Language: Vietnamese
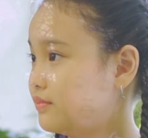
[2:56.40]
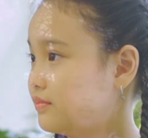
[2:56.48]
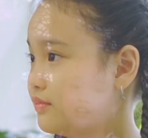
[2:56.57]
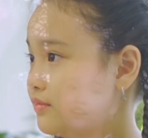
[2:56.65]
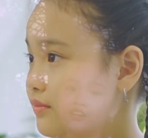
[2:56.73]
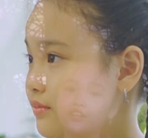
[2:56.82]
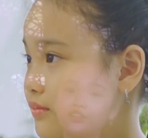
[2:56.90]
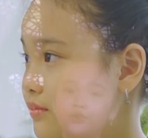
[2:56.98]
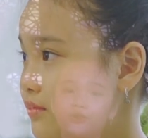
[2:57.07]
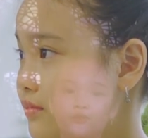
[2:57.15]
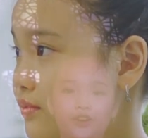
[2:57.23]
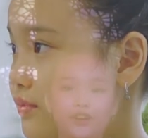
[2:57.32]
Đặc biệt là
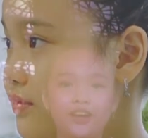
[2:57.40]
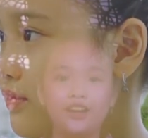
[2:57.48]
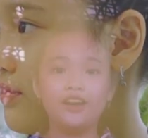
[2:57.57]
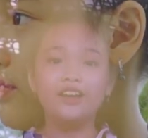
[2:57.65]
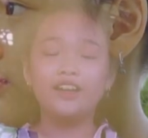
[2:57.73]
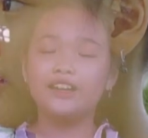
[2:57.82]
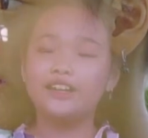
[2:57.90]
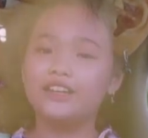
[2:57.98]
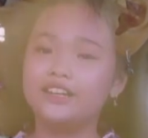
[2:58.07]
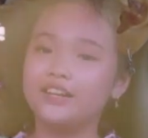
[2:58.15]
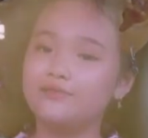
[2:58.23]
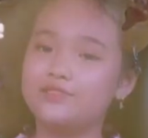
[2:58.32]
bởi vì là bạn à, một
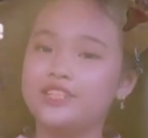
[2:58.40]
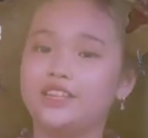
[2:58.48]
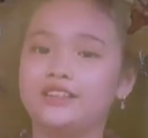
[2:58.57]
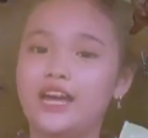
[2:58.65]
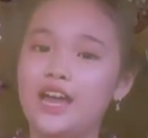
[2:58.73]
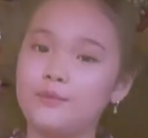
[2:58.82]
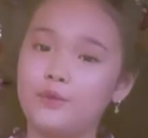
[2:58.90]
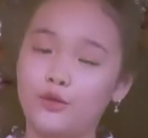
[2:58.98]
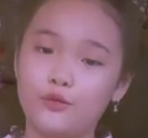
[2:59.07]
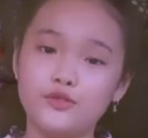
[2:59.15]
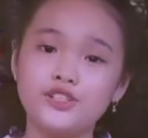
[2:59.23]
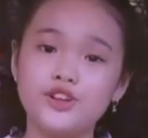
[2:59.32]
cái thí
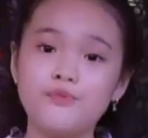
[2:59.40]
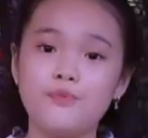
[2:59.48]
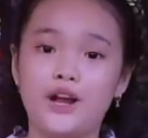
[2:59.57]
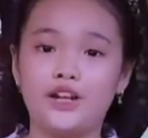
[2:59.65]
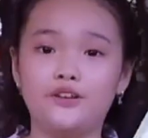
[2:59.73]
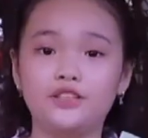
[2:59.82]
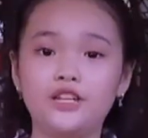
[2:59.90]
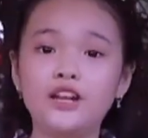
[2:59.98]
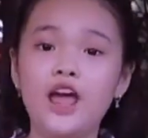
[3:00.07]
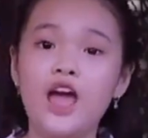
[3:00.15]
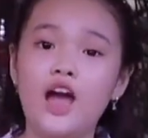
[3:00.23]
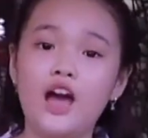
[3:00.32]
sinh rất là nhỏ
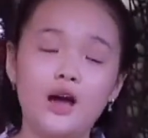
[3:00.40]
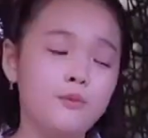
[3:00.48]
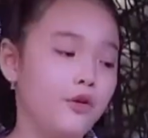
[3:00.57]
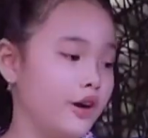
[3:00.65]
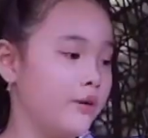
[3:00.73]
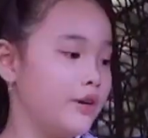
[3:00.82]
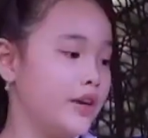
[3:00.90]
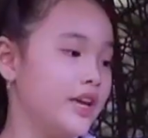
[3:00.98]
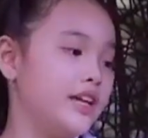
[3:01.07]
tuổi nhưng mà